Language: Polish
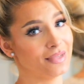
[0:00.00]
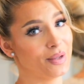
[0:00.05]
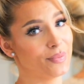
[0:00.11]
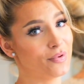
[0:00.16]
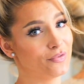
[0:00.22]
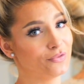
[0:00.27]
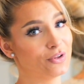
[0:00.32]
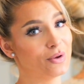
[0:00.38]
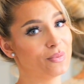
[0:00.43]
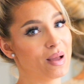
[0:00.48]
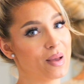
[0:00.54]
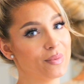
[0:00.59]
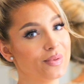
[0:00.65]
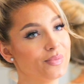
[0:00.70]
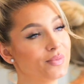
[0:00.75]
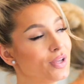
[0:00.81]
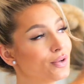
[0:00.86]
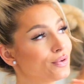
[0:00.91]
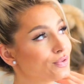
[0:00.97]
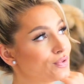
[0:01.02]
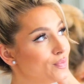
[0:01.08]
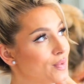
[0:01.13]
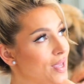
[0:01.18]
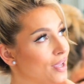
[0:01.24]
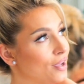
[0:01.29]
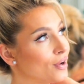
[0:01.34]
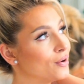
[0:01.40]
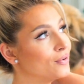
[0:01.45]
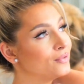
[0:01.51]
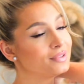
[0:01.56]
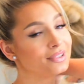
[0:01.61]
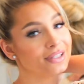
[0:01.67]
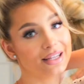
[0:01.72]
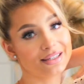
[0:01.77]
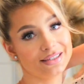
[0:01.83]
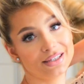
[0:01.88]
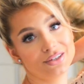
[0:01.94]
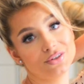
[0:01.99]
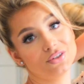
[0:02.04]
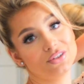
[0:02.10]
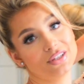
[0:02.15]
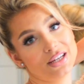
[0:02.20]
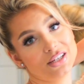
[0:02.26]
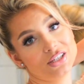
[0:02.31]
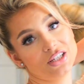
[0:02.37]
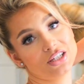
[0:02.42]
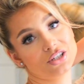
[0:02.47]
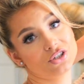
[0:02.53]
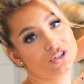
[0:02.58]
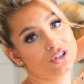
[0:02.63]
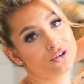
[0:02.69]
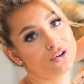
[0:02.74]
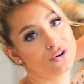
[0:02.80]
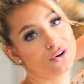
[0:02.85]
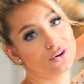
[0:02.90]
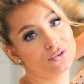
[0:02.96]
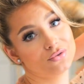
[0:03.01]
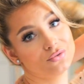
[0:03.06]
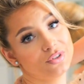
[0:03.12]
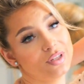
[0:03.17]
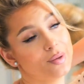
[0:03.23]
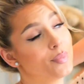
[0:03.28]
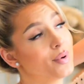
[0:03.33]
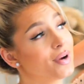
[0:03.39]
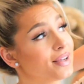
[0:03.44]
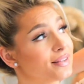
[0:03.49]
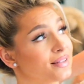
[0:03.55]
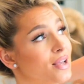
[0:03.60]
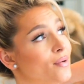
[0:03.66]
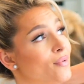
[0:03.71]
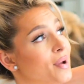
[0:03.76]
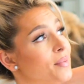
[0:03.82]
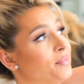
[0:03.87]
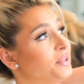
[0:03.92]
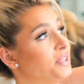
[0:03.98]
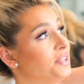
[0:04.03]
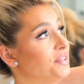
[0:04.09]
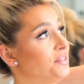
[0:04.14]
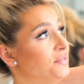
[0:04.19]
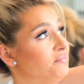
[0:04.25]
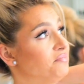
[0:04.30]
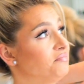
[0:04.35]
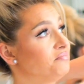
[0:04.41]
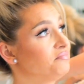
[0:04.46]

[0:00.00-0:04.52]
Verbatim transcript: Na pewno mamy mnie rozumieją, dlatego też jeszcze go nie pokazałam i